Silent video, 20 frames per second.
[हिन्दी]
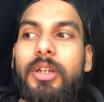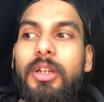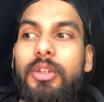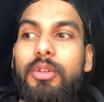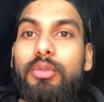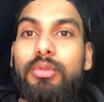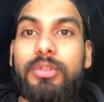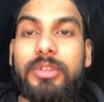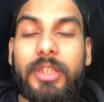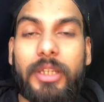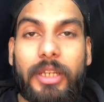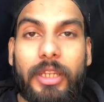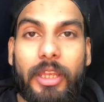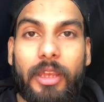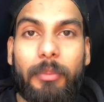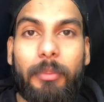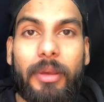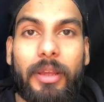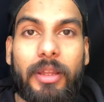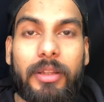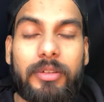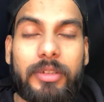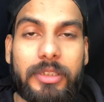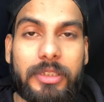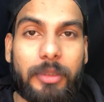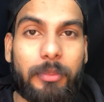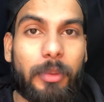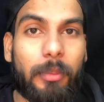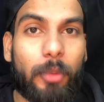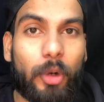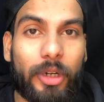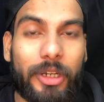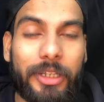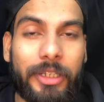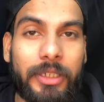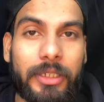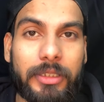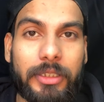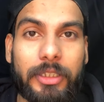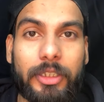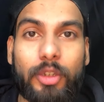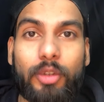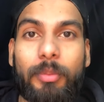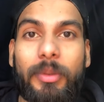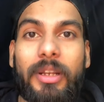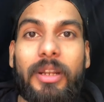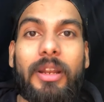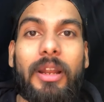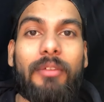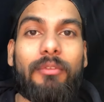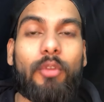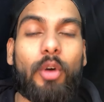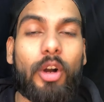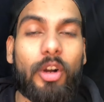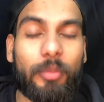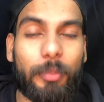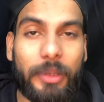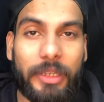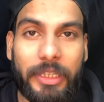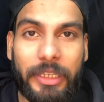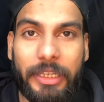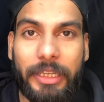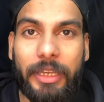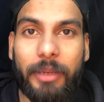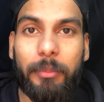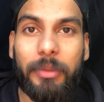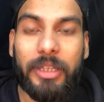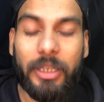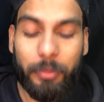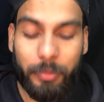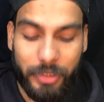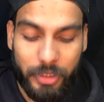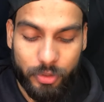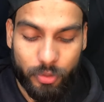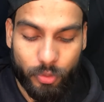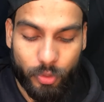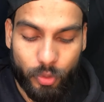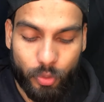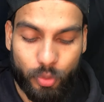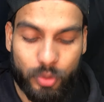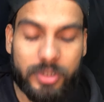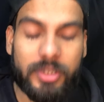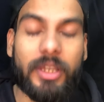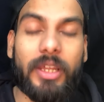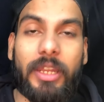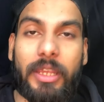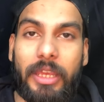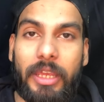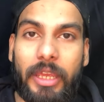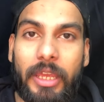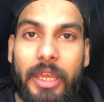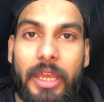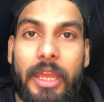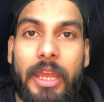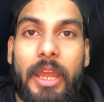यूज़ करके मैं जैसे मैं मॉडलिंग करता था तो मैंने रैम वॉक भी किए हैं मतलब कि इसको यूज़ करके